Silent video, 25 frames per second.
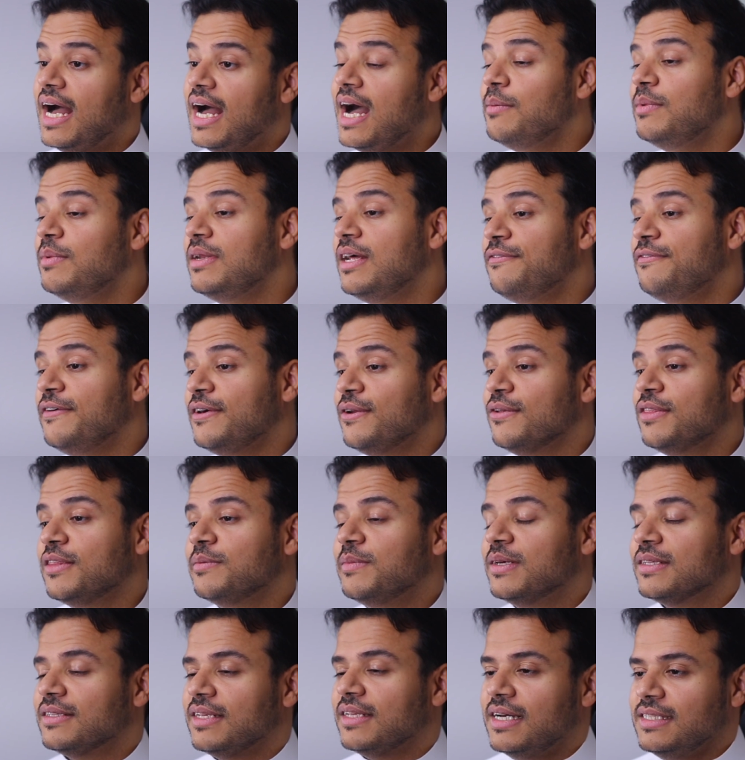عام
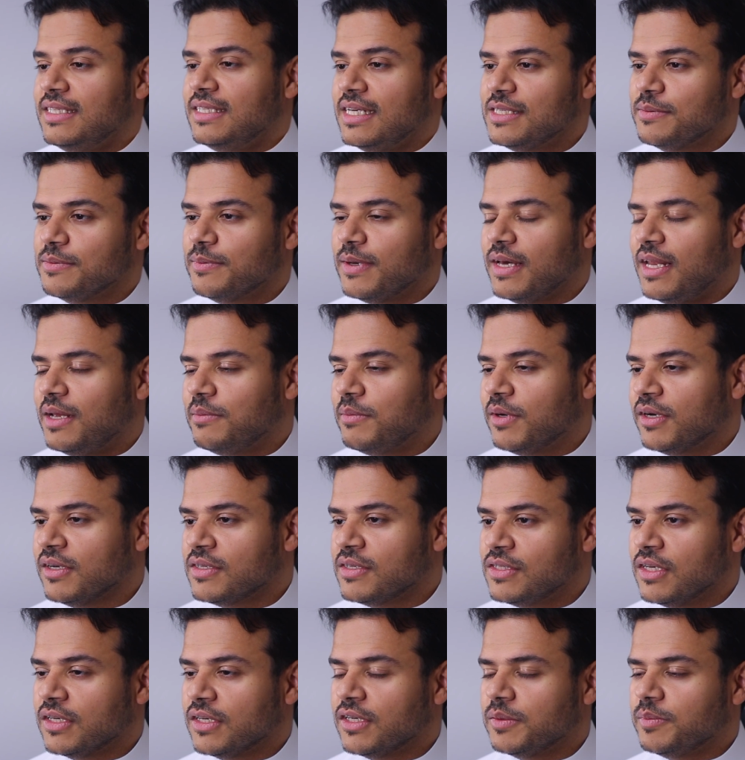2018 حسب كلام مارك
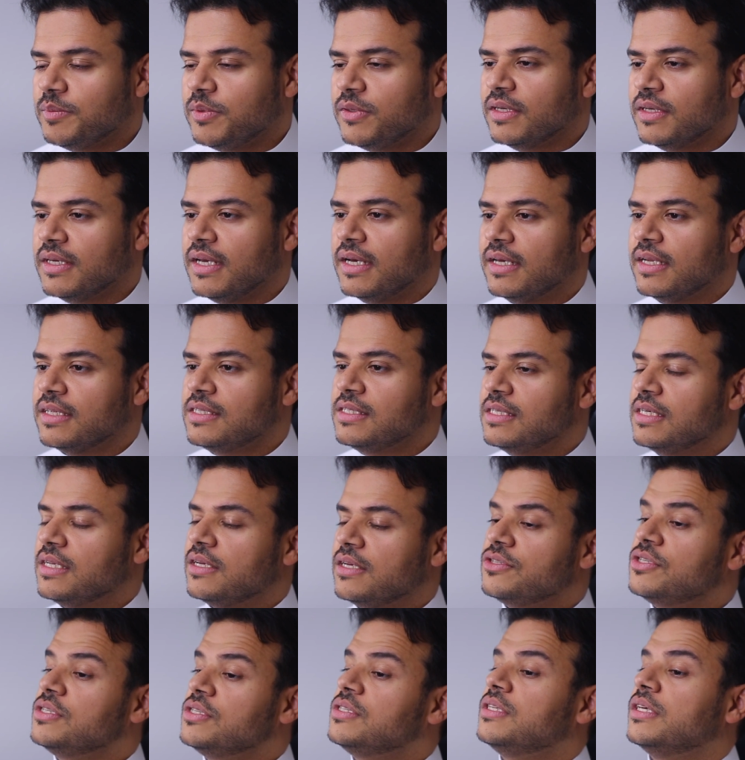زكربرج كانت سنه
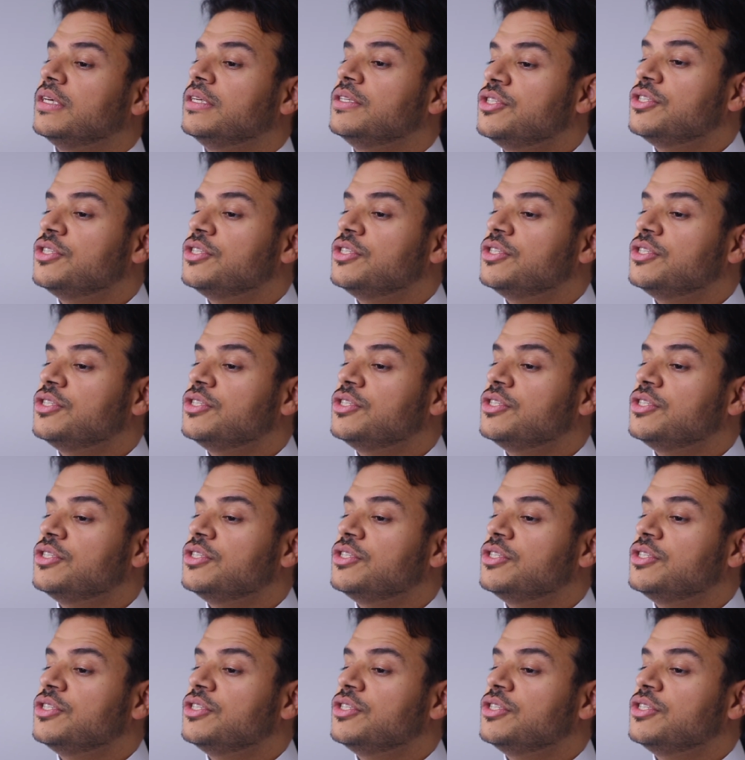جدا